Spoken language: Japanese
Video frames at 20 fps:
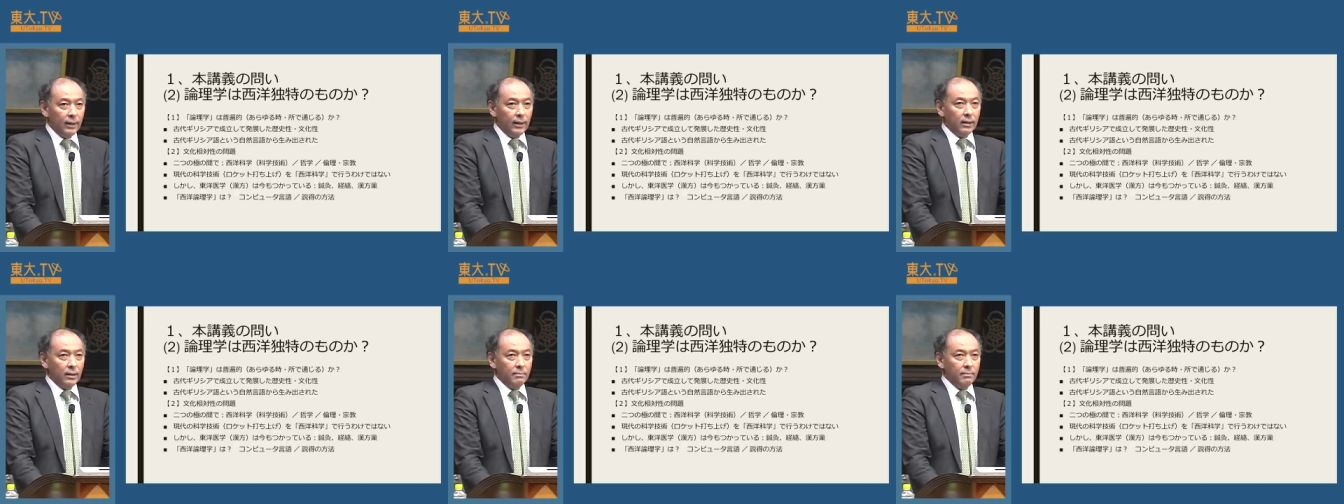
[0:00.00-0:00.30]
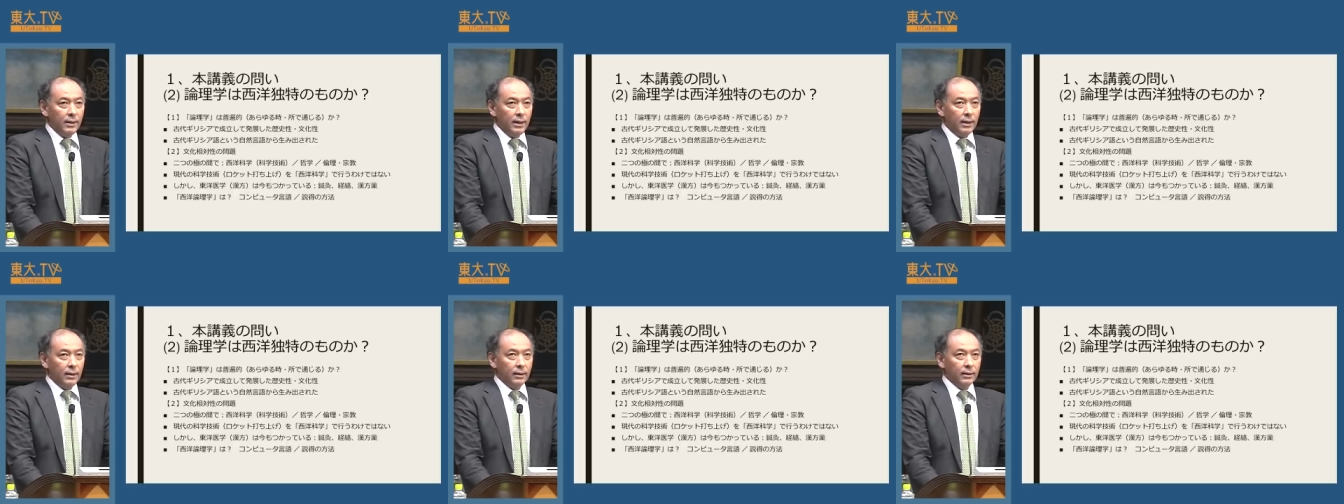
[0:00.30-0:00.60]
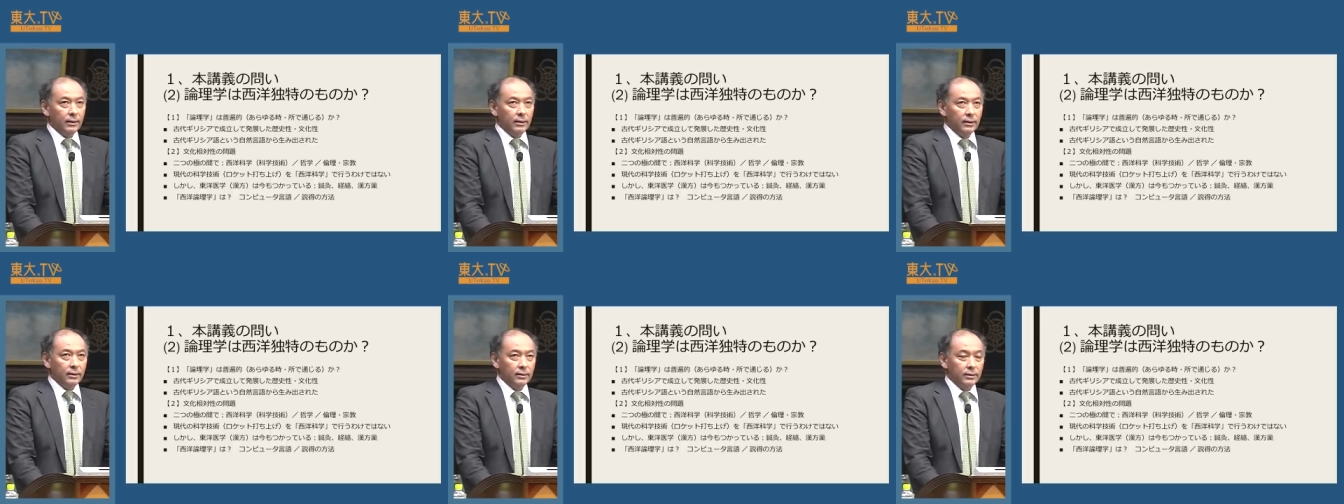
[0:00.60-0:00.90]
あ
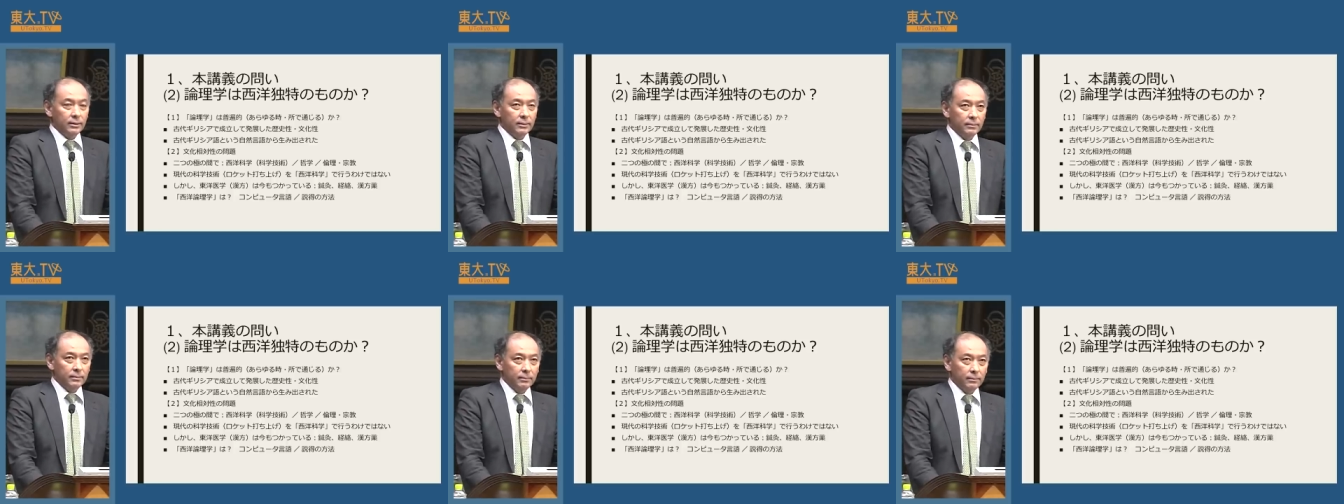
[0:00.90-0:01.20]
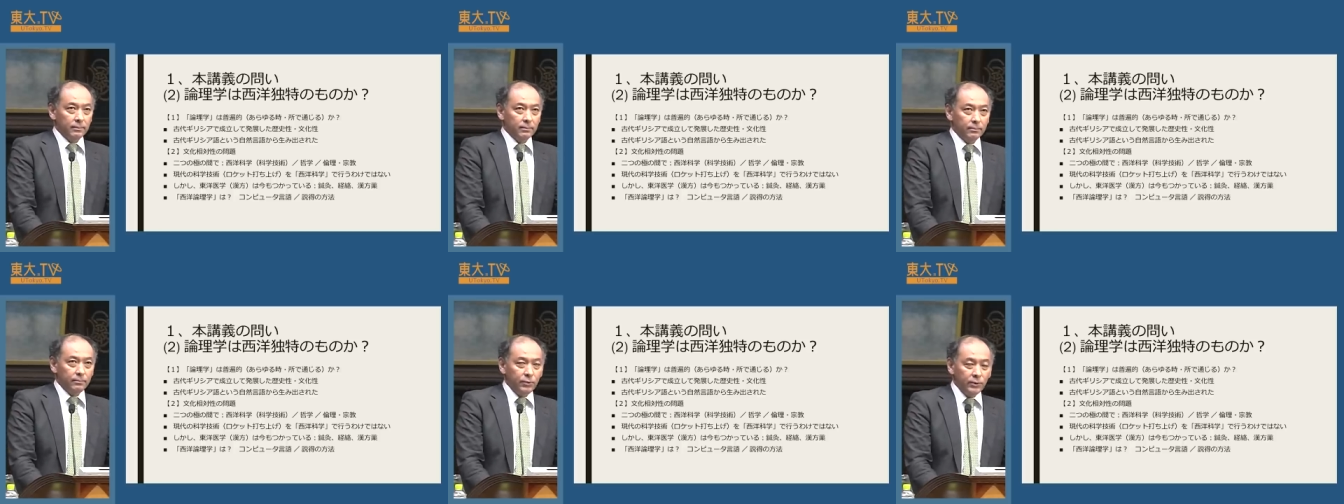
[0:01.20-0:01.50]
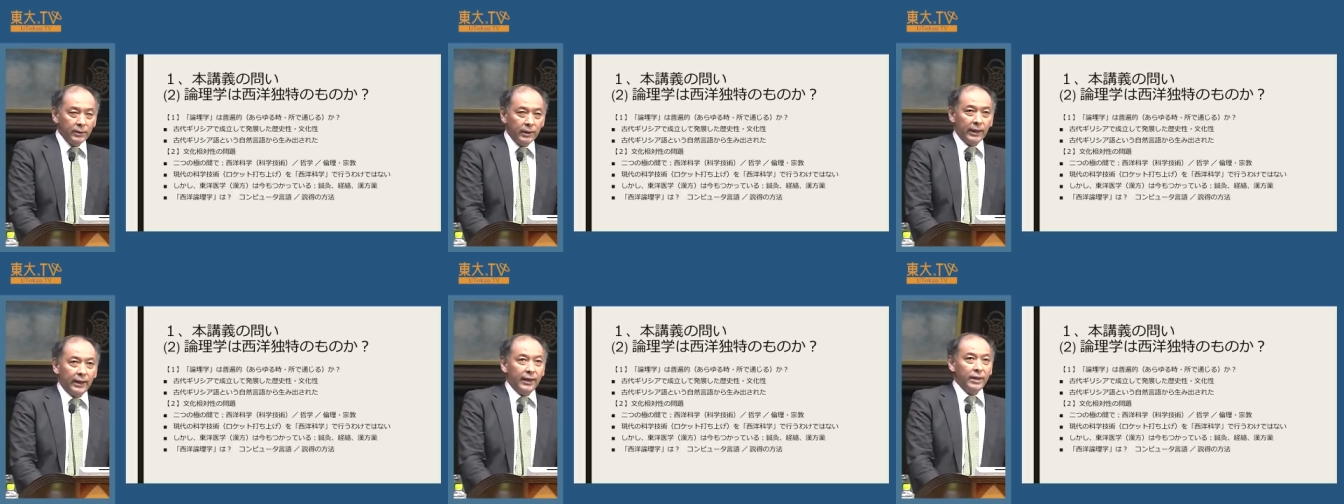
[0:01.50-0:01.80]
まあ
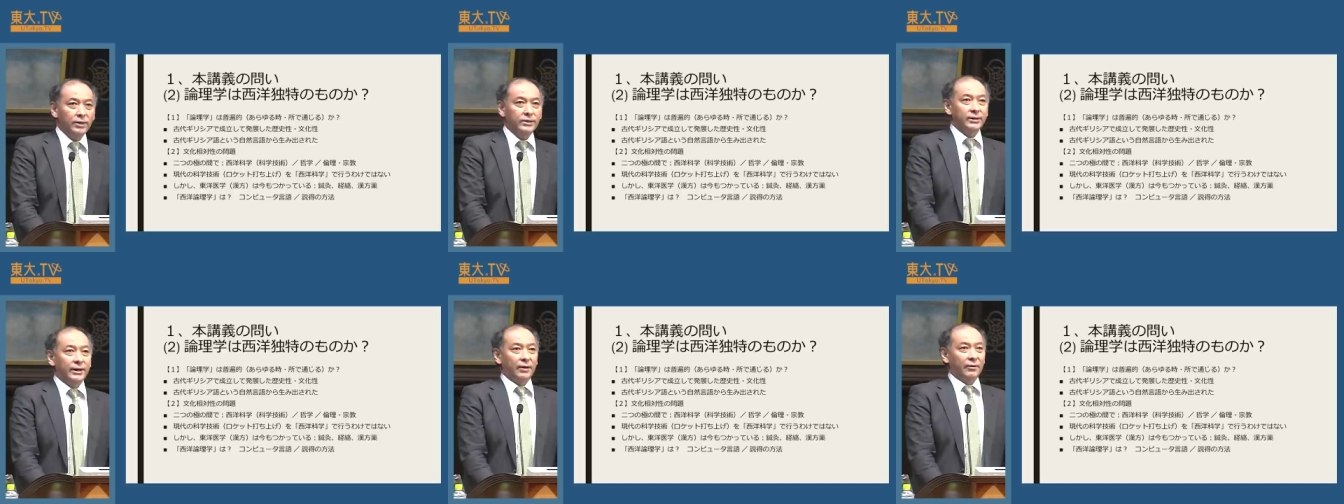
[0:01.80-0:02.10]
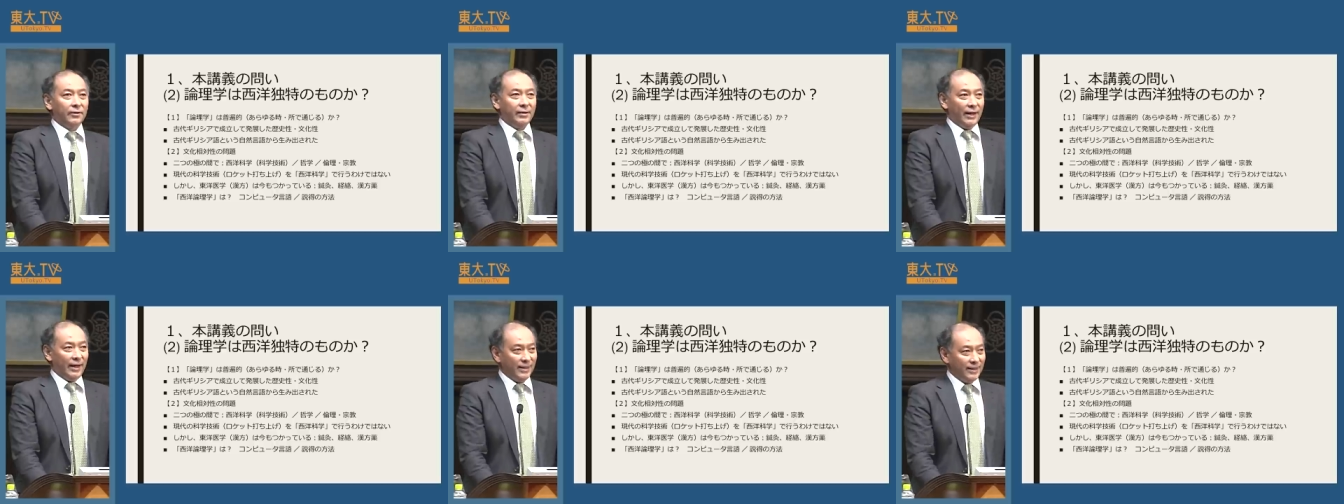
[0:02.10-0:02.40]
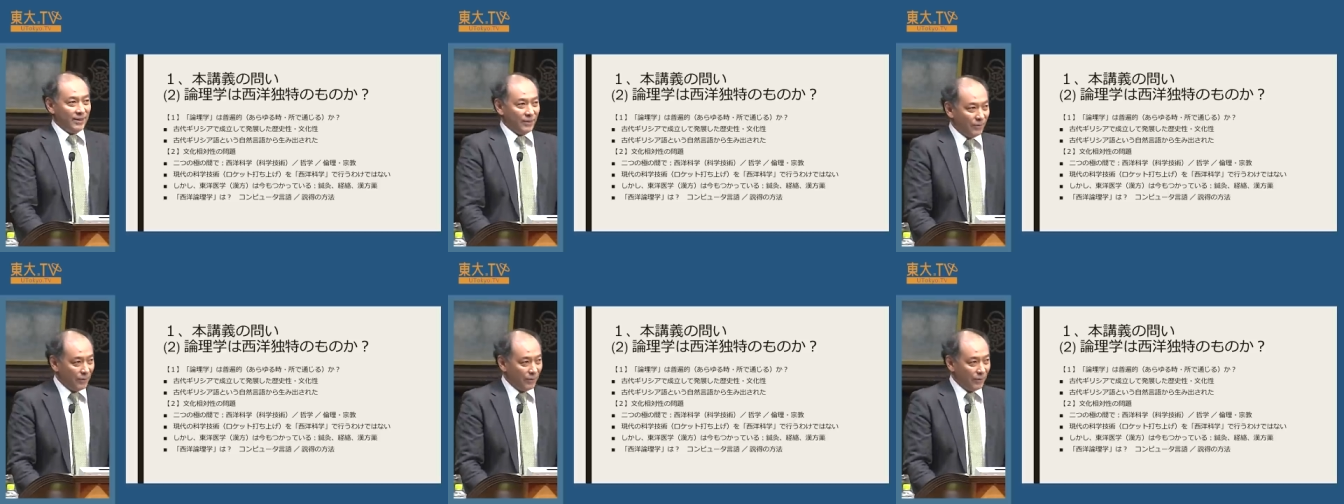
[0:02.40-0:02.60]
文化がいくつがあるか